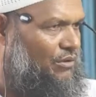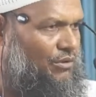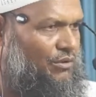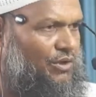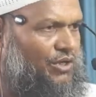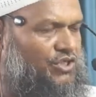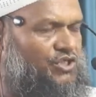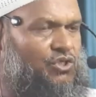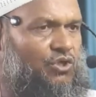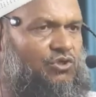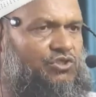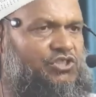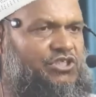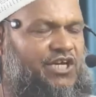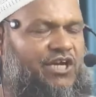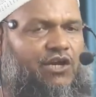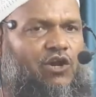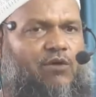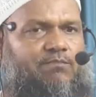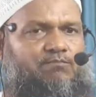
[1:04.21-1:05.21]
উনিশশো
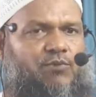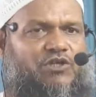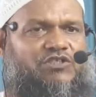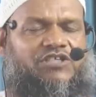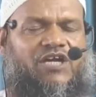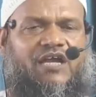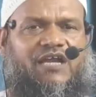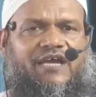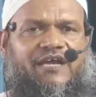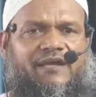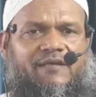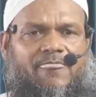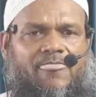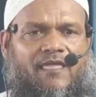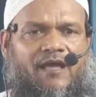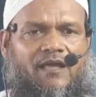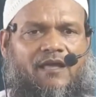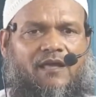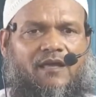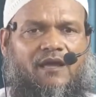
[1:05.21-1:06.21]
সালে
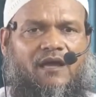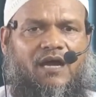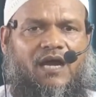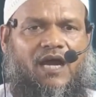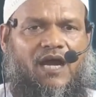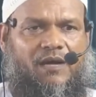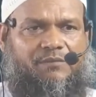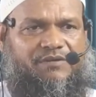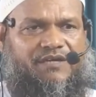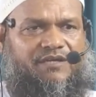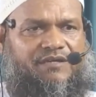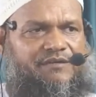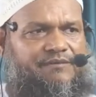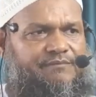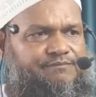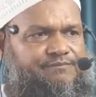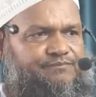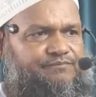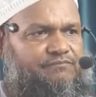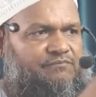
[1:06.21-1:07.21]
আমি
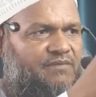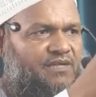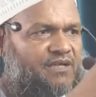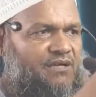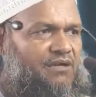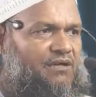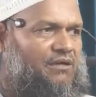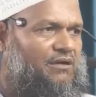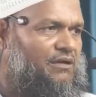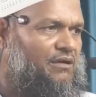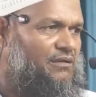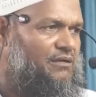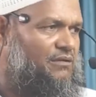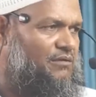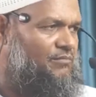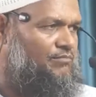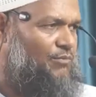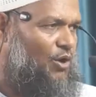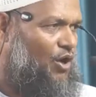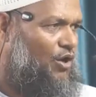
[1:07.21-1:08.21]

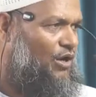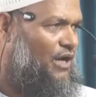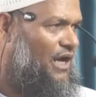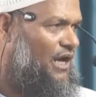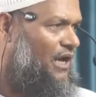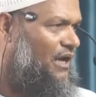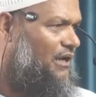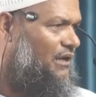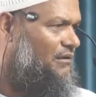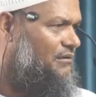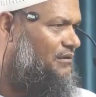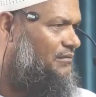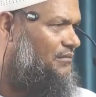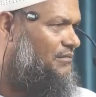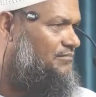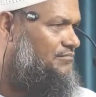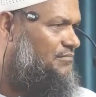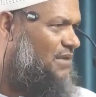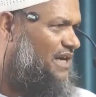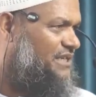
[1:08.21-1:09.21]
বগড়া
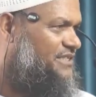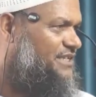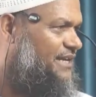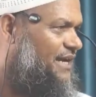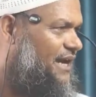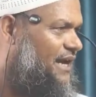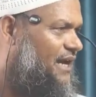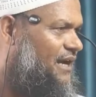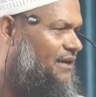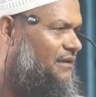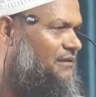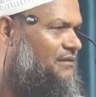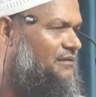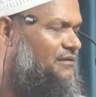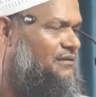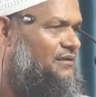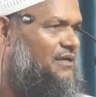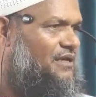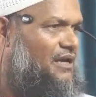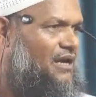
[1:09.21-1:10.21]
মাঝিরা
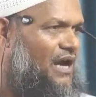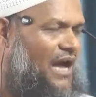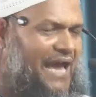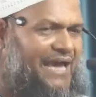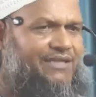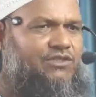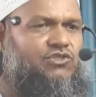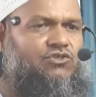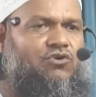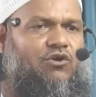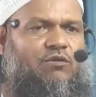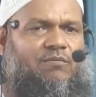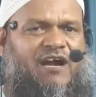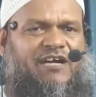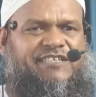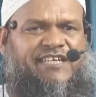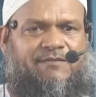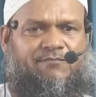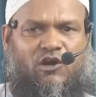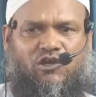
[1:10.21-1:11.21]
হাই স্কুল
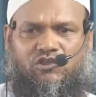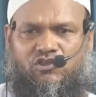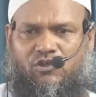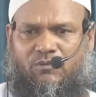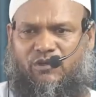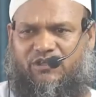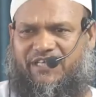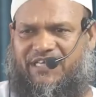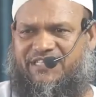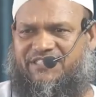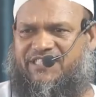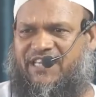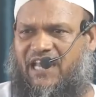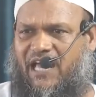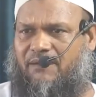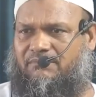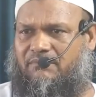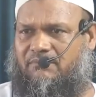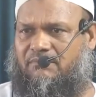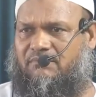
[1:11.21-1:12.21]
মাঠে বক্তব্য
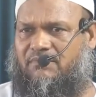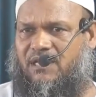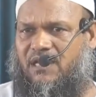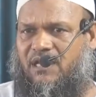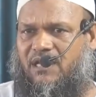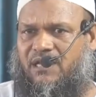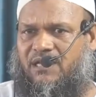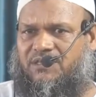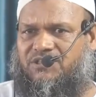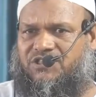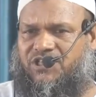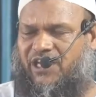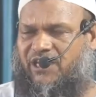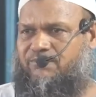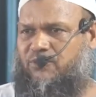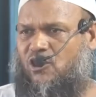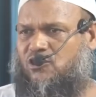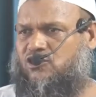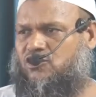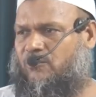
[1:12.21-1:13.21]
দিয়েছিলাম সে
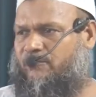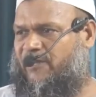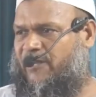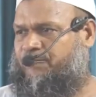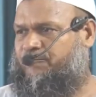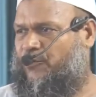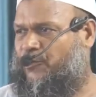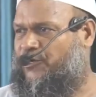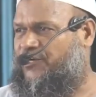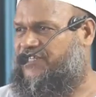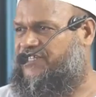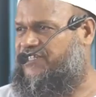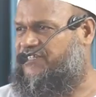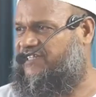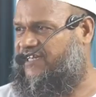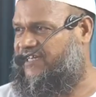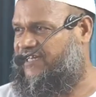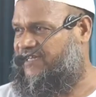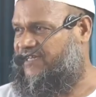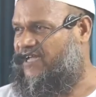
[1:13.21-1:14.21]
বক্তব্যের
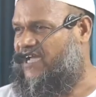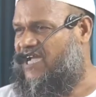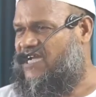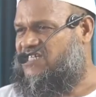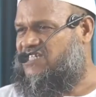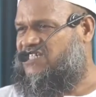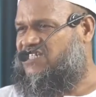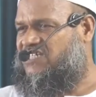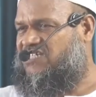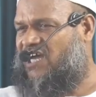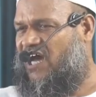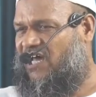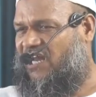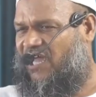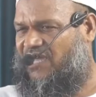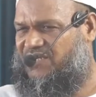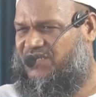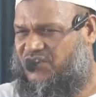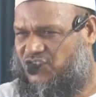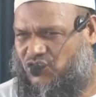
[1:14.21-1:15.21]
পরিণতিতে
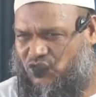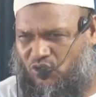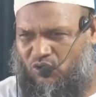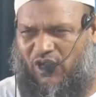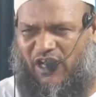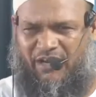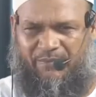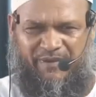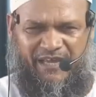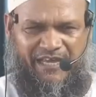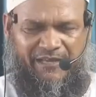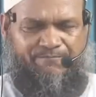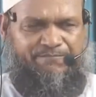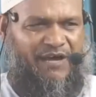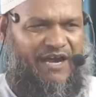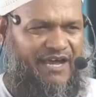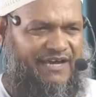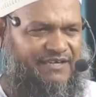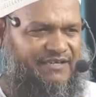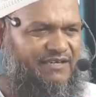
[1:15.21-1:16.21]
সারা স্কুলের মেয়ে
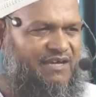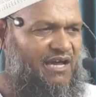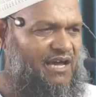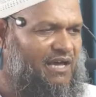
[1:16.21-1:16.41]
প্রায়